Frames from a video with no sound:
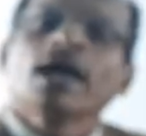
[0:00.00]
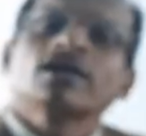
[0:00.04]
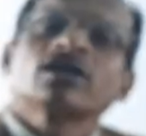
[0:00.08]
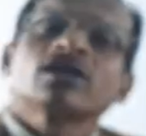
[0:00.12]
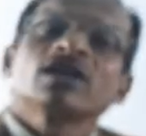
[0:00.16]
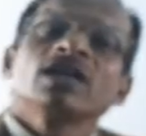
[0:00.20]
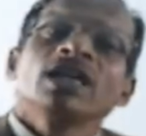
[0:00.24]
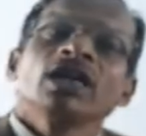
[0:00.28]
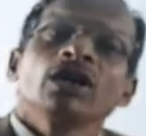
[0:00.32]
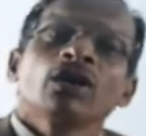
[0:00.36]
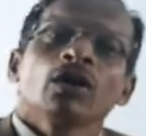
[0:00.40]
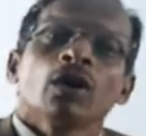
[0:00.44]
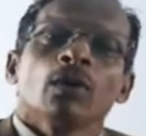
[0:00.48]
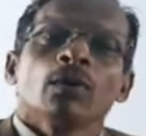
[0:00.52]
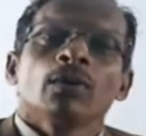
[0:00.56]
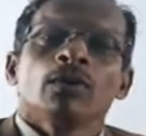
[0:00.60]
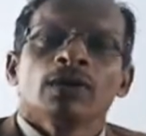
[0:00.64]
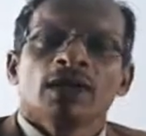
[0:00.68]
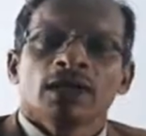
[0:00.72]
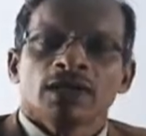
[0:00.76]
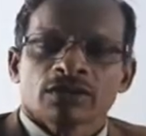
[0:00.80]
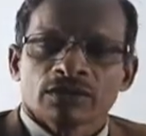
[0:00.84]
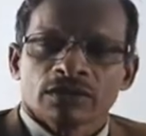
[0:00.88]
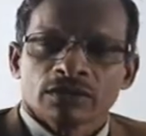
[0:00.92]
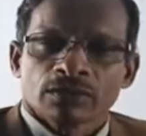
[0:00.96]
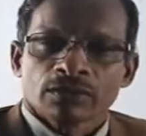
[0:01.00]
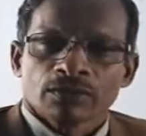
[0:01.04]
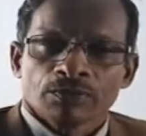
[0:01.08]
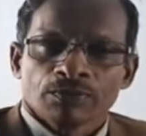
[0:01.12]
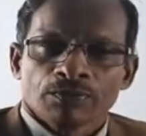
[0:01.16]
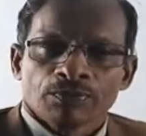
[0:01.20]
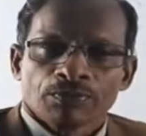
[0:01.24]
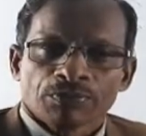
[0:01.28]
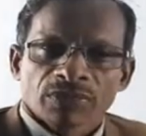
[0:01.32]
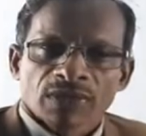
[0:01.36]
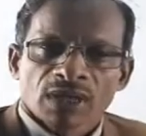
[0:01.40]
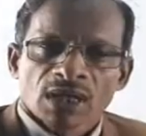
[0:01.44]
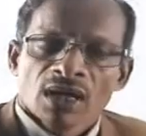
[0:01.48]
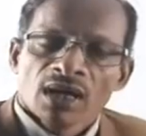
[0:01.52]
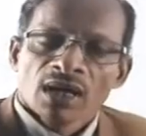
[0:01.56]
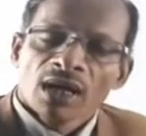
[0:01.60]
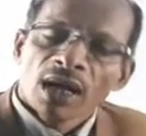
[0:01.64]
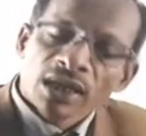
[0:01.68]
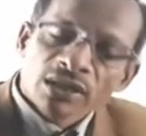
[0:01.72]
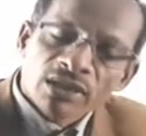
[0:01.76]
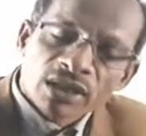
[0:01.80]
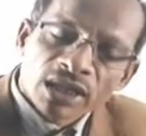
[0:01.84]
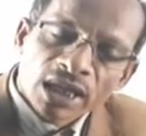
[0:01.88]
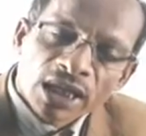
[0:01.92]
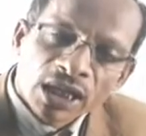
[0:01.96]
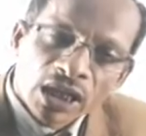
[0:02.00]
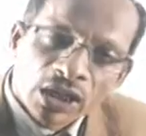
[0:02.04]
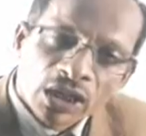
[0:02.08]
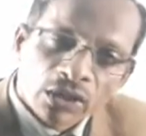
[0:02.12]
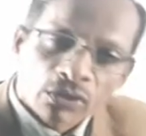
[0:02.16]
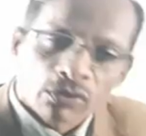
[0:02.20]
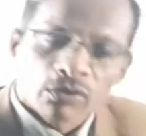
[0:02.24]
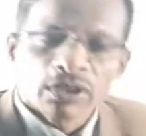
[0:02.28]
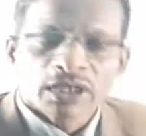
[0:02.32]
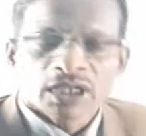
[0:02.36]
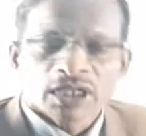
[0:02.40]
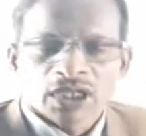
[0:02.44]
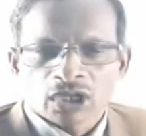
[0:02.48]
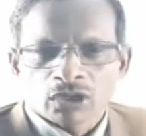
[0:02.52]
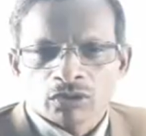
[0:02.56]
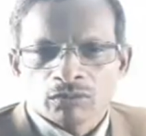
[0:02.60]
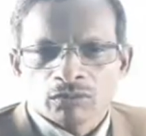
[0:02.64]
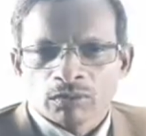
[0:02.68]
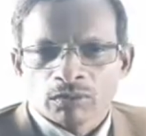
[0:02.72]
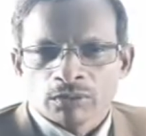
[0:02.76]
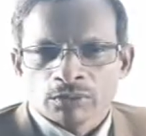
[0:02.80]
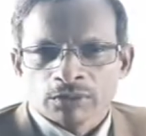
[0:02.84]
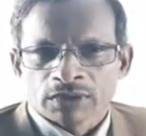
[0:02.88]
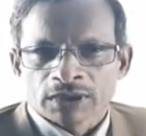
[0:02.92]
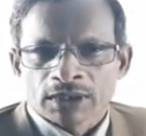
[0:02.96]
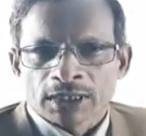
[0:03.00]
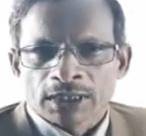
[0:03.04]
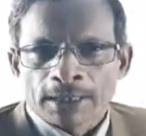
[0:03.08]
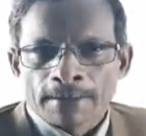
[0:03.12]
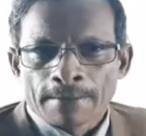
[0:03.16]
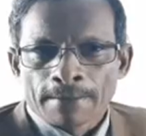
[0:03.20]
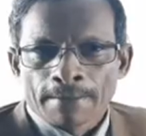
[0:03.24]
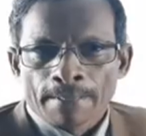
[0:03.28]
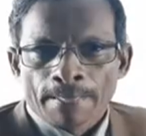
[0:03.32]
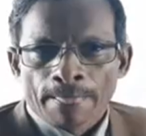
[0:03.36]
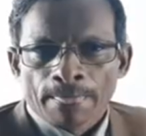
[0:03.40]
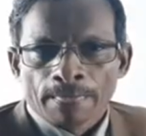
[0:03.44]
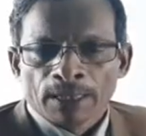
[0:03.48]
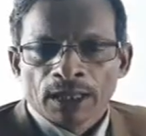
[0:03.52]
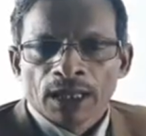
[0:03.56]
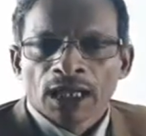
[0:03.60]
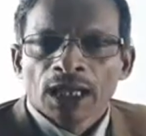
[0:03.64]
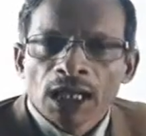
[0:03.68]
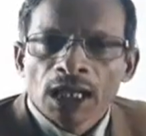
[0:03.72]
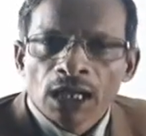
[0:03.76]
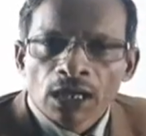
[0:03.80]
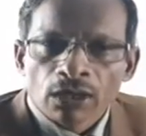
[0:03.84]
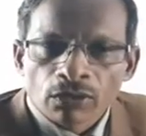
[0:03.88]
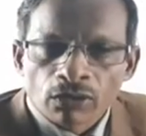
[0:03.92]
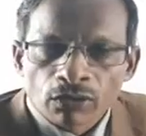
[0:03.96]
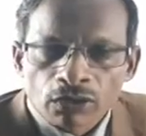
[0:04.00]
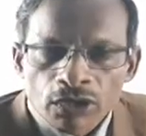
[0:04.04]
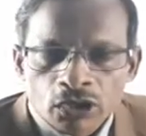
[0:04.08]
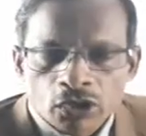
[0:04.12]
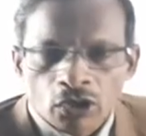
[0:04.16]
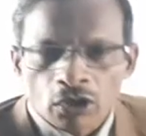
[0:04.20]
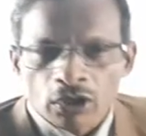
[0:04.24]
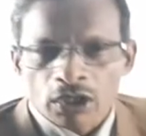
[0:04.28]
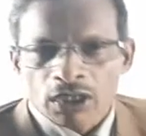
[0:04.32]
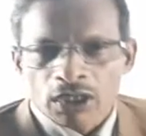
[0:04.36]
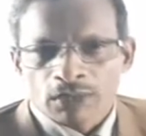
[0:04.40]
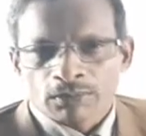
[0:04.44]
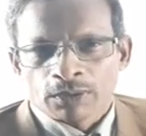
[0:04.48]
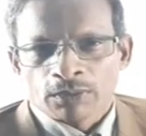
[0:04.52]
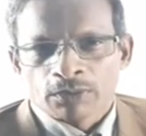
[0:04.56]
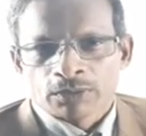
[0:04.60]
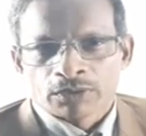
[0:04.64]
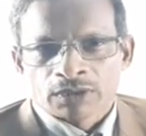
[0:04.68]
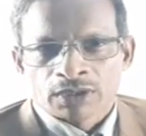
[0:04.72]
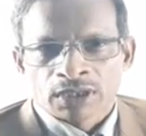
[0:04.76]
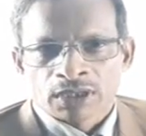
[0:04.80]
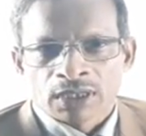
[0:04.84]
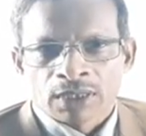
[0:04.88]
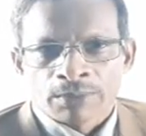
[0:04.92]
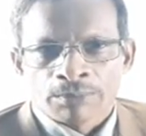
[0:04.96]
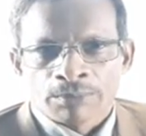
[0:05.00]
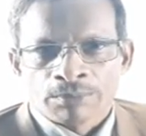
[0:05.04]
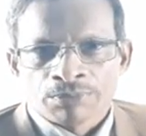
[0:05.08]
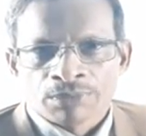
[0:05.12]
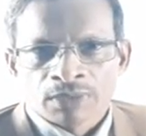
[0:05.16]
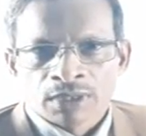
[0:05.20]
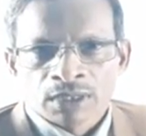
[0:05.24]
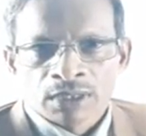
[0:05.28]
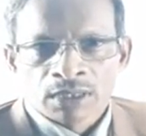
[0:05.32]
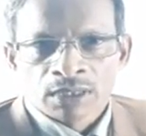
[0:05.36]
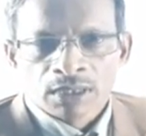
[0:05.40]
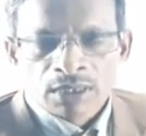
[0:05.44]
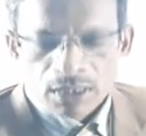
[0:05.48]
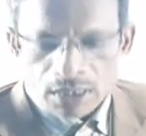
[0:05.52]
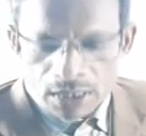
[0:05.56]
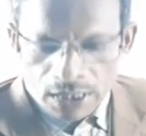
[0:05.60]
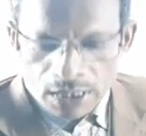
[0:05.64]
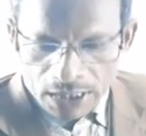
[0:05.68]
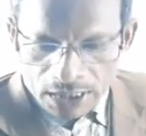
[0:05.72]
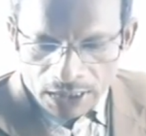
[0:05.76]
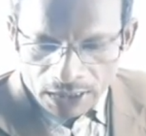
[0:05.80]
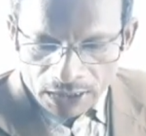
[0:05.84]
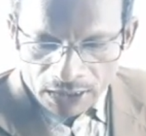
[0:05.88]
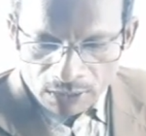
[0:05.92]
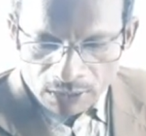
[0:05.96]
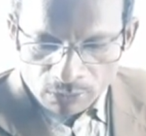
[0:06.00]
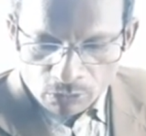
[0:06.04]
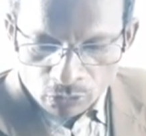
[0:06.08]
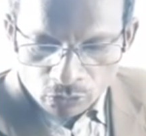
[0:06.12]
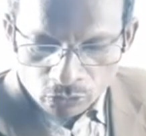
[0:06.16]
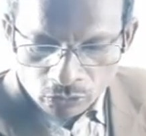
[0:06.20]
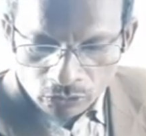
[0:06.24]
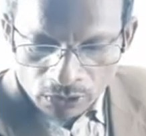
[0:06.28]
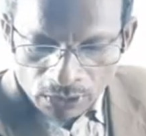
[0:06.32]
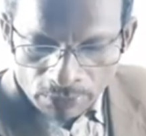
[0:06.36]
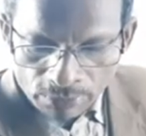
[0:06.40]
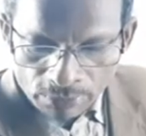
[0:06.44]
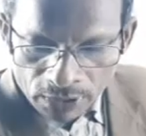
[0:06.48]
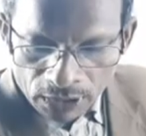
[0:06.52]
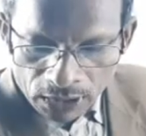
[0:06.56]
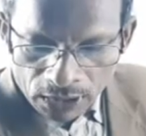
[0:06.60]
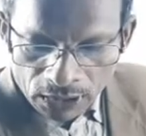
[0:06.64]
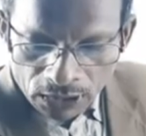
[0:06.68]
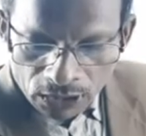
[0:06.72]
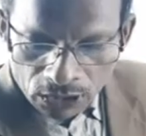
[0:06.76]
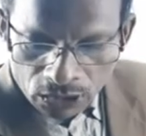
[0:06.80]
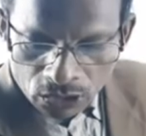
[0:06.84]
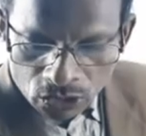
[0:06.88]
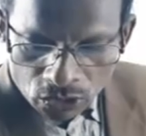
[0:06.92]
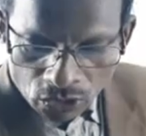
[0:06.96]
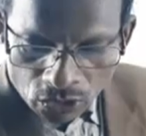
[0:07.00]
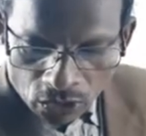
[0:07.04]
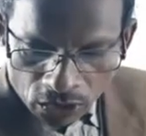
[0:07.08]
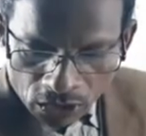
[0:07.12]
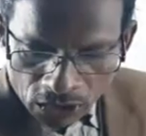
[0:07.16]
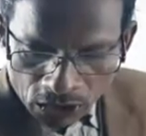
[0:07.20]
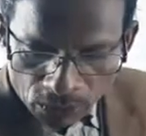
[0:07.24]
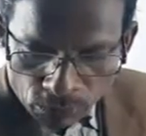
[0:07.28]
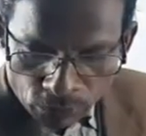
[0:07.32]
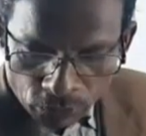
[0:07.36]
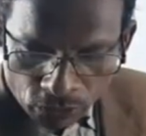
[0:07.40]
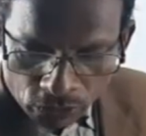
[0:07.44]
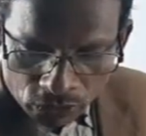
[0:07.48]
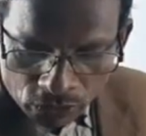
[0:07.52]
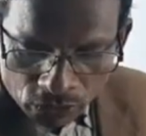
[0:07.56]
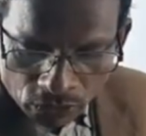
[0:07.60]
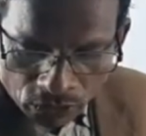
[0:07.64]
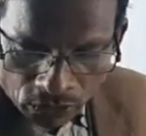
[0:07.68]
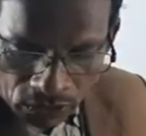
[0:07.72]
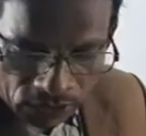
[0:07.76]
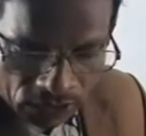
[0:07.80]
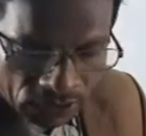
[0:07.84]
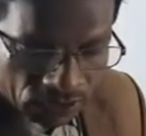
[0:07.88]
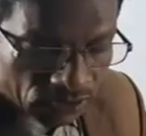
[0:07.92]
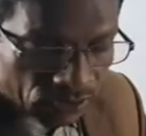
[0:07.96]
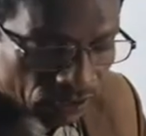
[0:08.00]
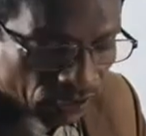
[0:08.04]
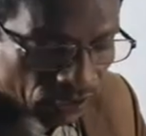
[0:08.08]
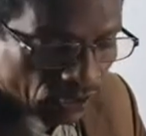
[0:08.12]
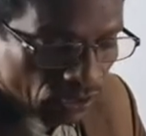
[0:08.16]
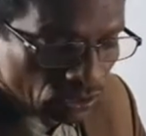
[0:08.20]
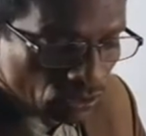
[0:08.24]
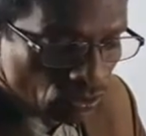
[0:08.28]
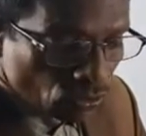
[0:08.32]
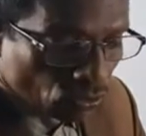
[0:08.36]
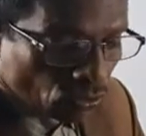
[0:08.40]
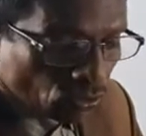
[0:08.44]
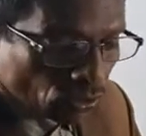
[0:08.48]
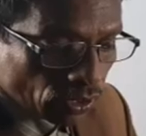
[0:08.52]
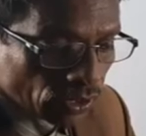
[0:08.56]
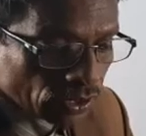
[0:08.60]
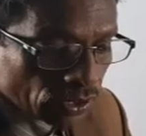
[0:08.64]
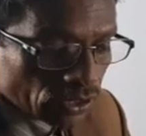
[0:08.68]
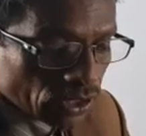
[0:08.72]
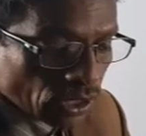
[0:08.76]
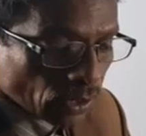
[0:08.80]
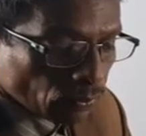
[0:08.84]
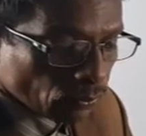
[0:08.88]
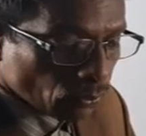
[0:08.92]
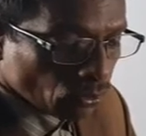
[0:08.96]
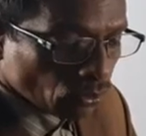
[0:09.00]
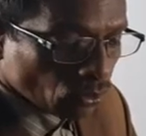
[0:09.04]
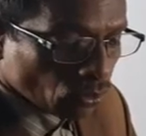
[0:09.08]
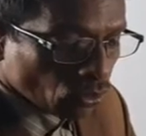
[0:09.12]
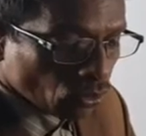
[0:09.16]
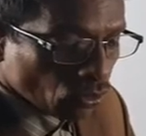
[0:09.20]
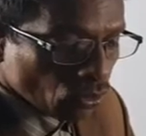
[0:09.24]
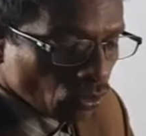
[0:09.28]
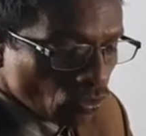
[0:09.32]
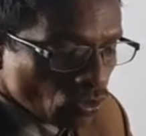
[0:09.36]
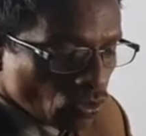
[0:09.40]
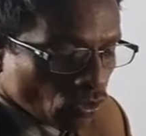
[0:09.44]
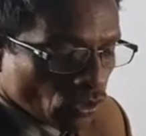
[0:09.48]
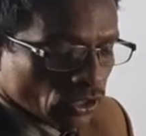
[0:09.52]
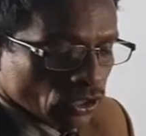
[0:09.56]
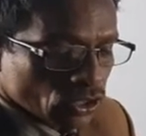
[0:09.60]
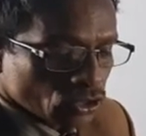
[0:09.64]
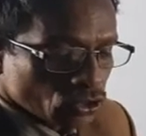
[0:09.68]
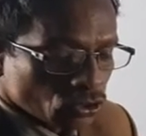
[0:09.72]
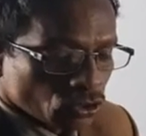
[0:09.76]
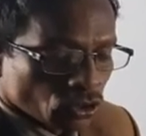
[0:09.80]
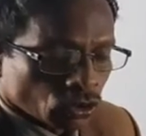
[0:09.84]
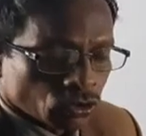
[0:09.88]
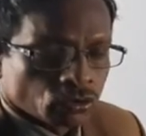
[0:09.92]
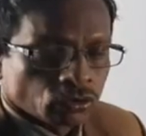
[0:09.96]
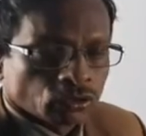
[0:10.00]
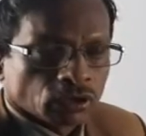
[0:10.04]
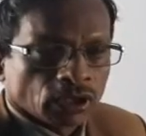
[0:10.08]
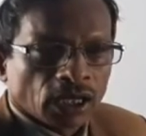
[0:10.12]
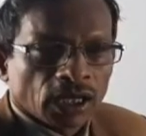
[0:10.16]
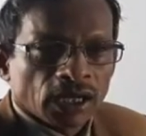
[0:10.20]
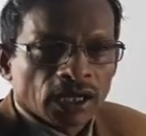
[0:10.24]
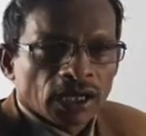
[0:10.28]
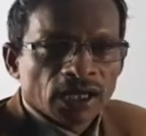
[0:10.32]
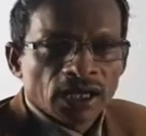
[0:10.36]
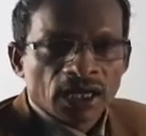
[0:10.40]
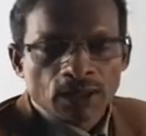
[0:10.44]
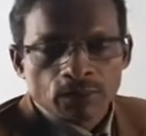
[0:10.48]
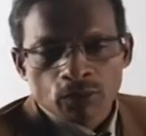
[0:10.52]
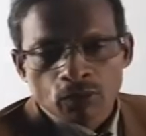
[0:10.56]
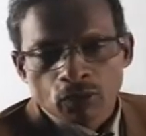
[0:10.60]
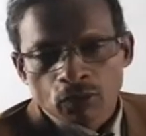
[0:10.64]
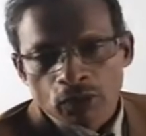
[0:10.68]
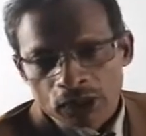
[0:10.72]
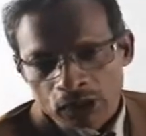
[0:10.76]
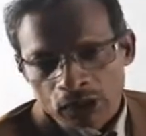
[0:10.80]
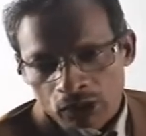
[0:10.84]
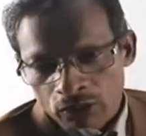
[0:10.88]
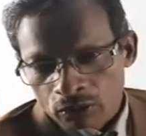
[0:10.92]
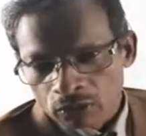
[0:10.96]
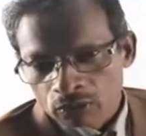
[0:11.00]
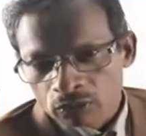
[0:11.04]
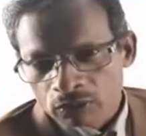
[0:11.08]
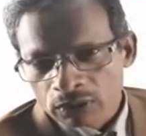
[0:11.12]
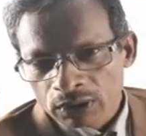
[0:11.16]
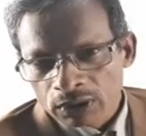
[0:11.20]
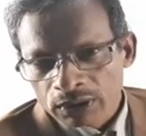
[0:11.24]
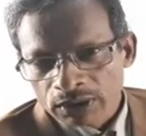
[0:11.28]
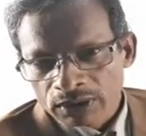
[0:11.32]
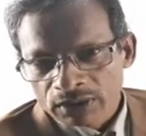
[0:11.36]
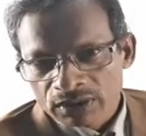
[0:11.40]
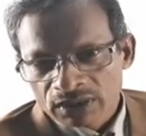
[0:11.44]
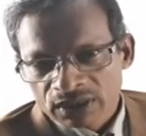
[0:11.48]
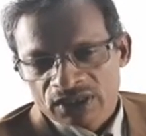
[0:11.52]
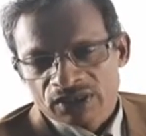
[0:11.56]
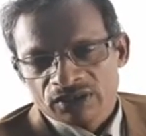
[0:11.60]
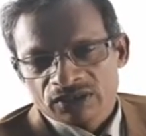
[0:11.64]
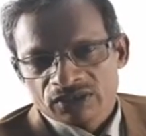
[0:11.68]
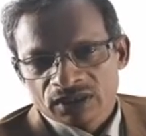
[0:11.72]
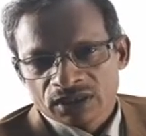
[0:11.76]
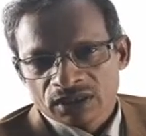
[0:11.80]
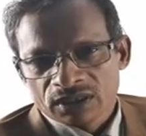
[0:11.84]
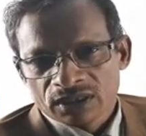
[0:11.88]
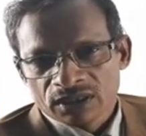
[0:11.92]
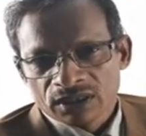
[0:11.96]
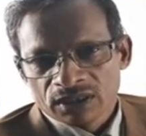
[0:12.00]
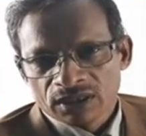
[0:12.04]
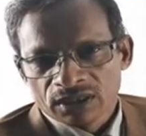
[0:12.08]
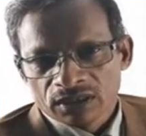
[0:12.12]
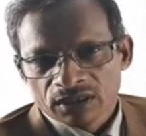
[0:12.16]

আজকে ই গভর্নেন্স আজকে ইলেকট্রনিক শাসন ব্যবস্থা ইলেকট্রনিক সরকার ব্যবস্থা এটাকে মূলত আমরা সরকার পরিচালনার ক্ষেত্রে অনেক সাফল্য অনেক স্বচ্ছতা এবং অনেক দক্ষতা এসেছে